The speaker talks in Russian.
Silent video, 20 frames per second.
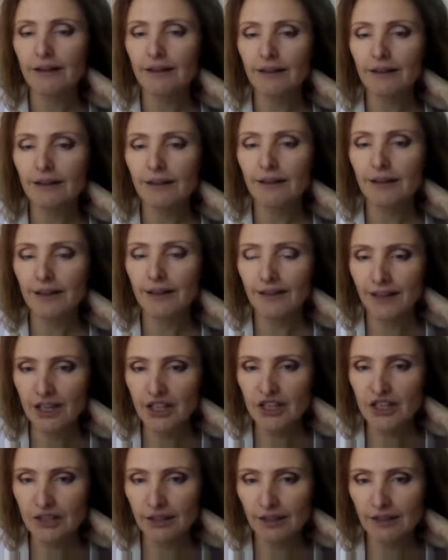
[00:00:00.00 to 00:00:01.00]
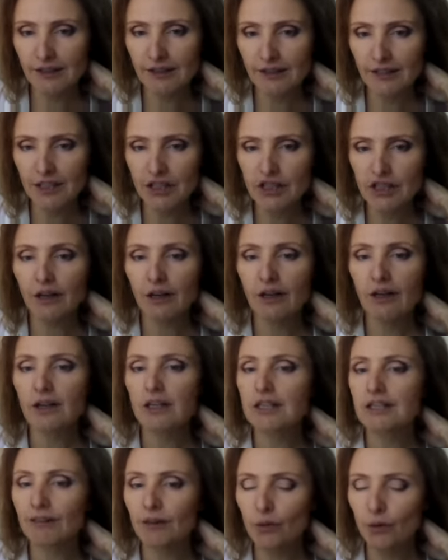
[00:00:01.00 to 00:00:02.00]
И наша задача
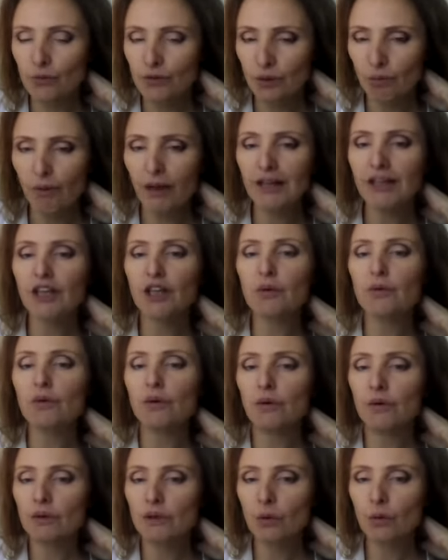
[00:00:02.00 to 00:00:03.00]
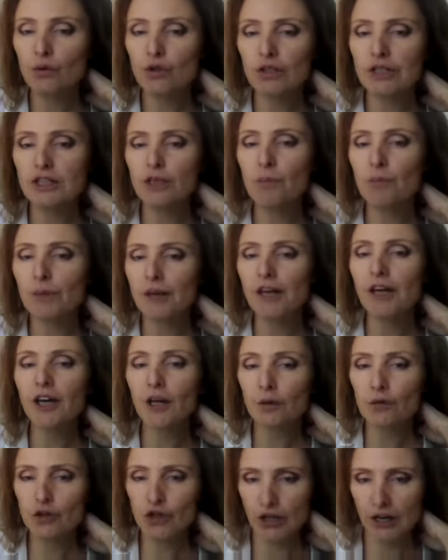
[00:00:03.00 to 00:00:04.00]
свое внимание научиться
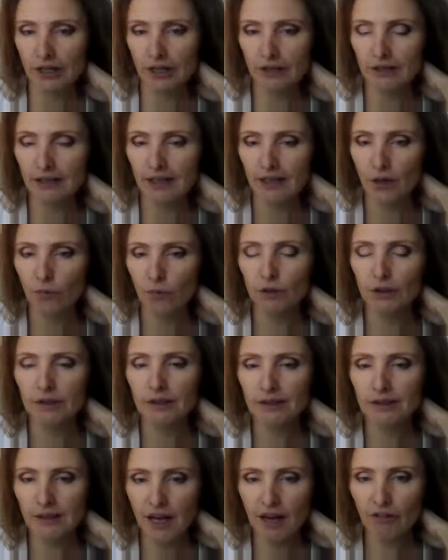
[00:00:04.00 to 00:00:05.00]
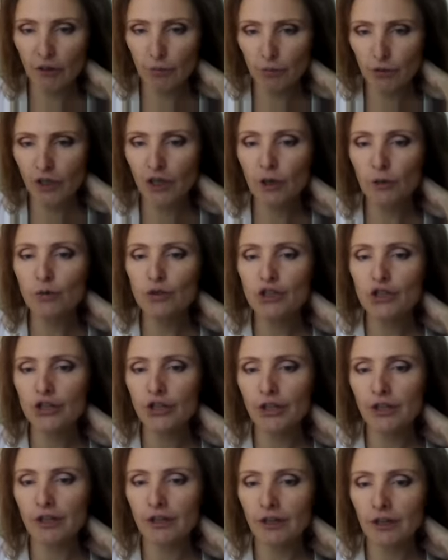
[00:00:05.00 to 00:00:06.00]
переключать. Вот этот навык
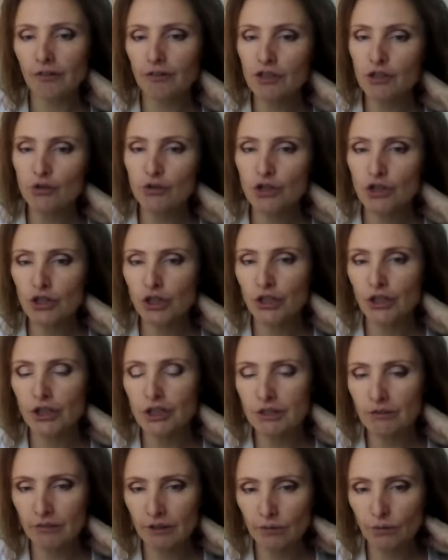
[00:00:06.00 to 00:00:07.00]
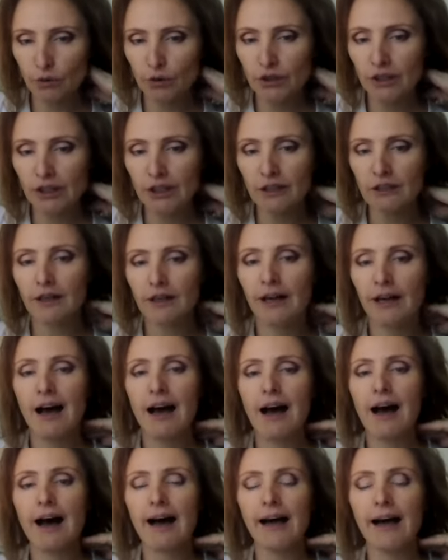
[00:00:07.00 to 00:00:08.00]
переключения в ощущение своего тела,
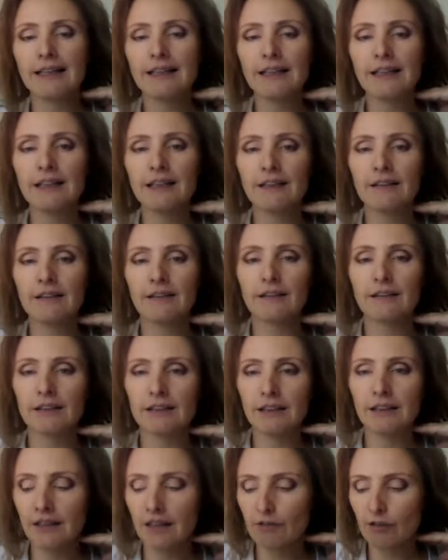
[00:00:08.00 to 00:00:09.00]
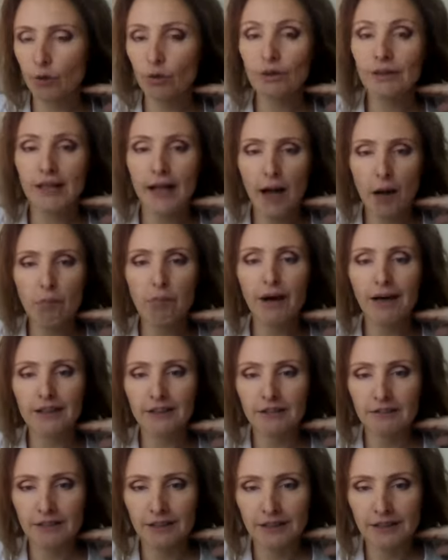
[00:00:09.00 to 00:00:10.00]
они, э, этот навык, он
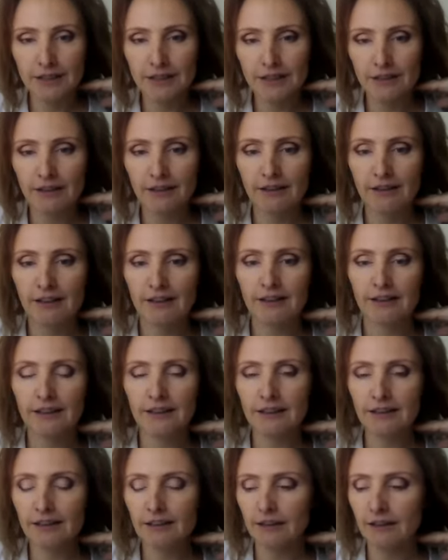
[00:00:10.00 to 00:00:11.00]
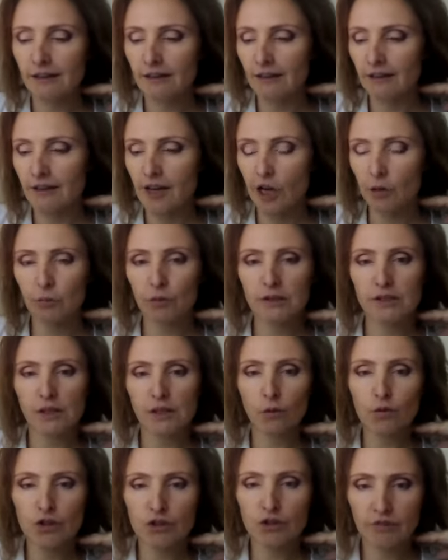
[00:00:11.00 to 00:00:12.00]
нарабатывается. Это как мы
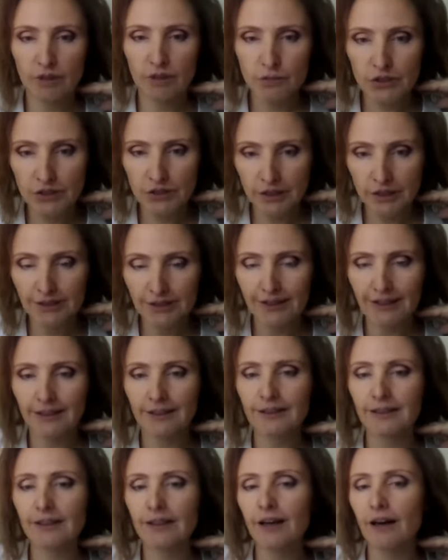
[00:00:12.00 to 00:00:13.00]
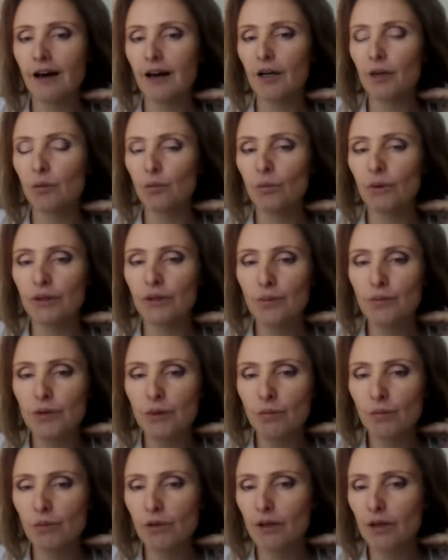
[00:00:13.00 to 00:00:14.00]
заучиваем стих, это как мы,
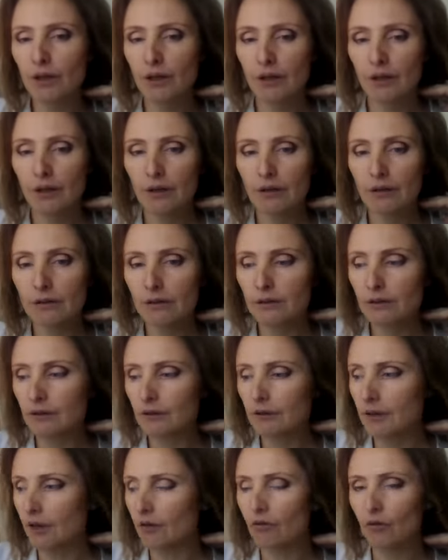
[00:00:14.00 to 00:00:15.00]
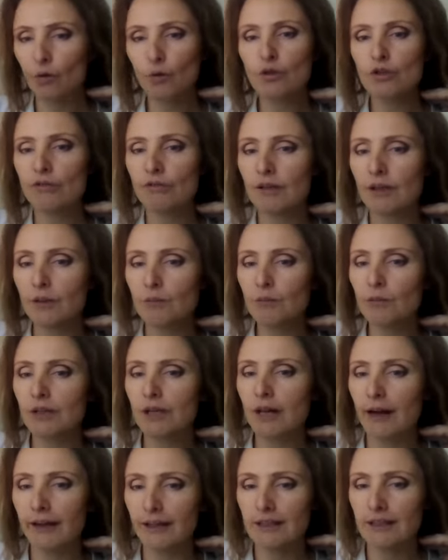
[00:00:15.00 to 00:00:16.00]
например, э, там, выучиваем
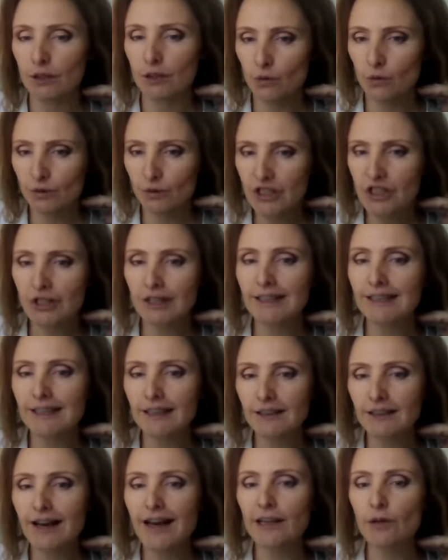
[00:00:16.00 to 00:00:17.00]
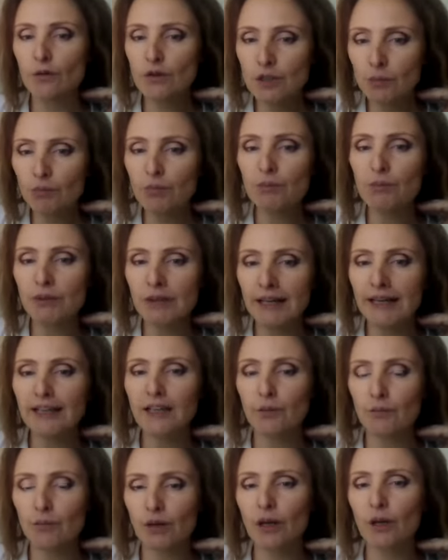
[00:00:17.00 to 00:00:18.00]
танец. То есть наше тело, оно
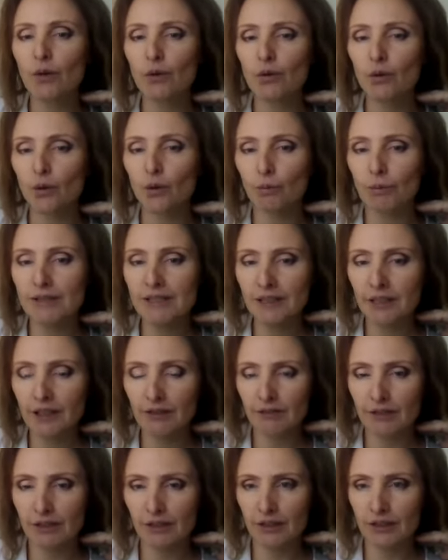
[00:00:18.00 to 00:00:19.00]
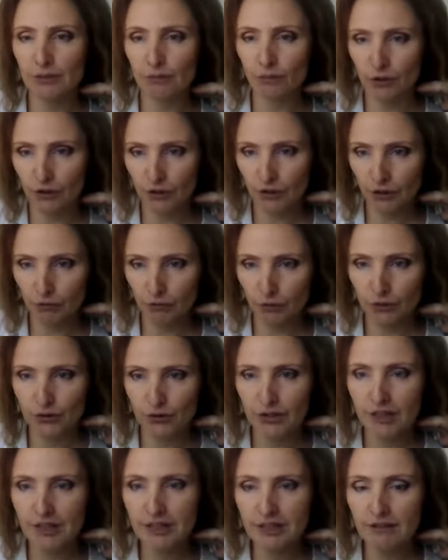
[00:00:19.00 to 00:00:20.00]
запоминает определенную последовательность вот этих вот
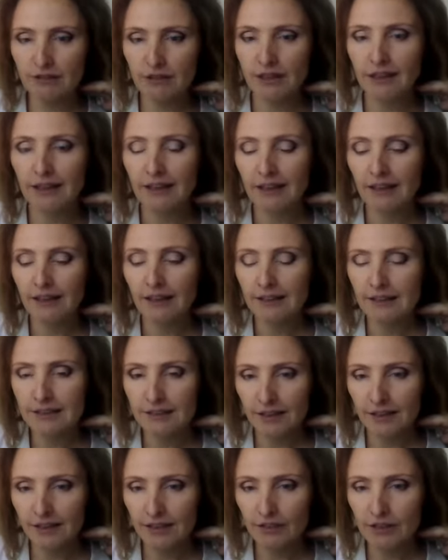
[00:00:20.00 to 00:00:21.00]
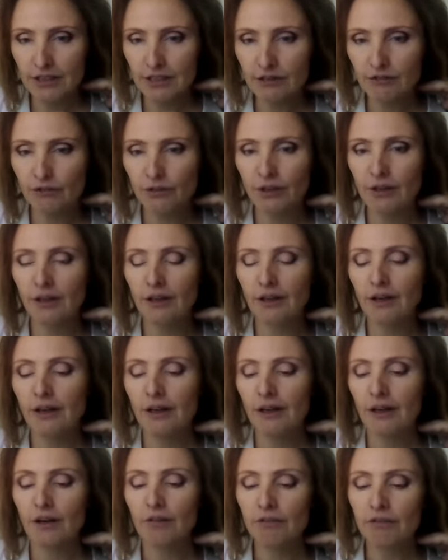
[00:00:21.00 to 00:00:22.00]
действий, и, соответственно,
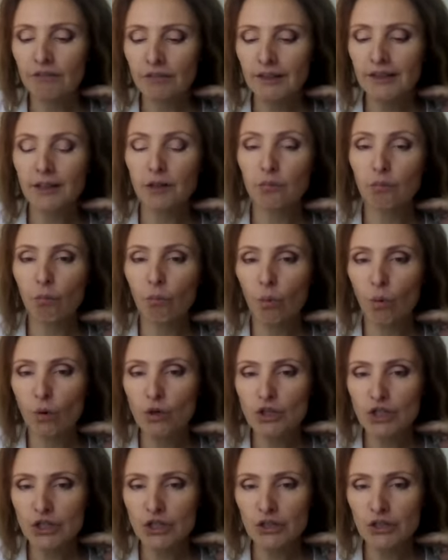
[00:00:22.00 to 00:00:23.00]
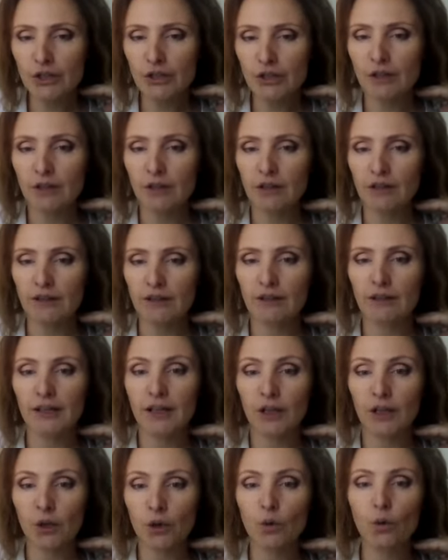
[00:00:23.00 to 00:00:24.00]
вы можете э,
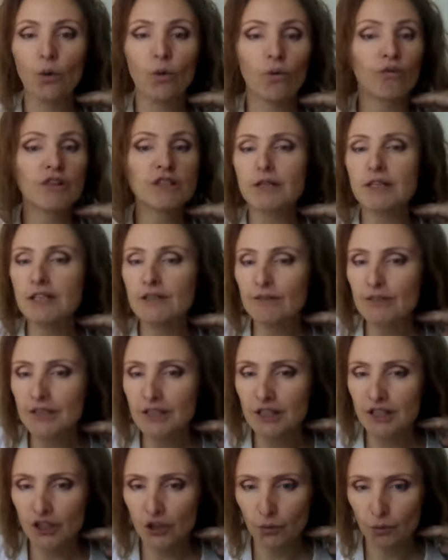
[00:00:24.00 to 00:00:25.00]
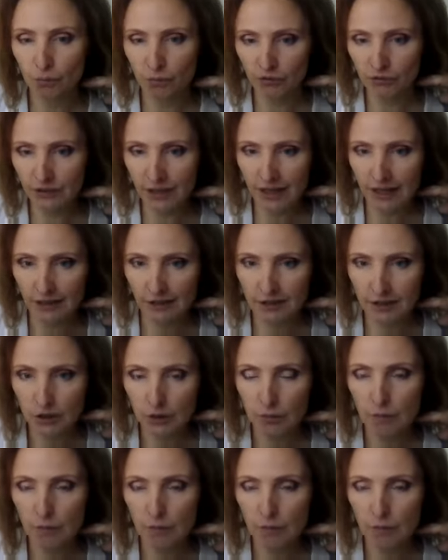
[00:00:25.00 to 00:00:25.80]
ее воспроизвести, повторить.